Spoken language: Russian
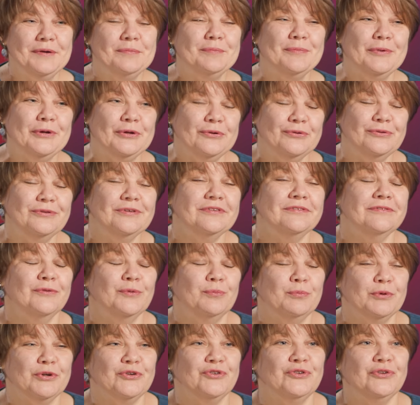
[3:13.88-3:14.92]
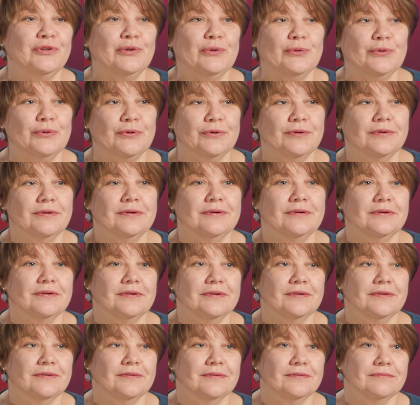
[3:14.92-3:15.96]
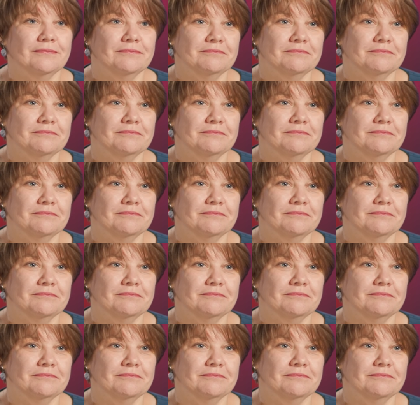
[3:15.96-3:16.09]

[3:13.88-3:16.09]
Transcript: Мое детство прошло а,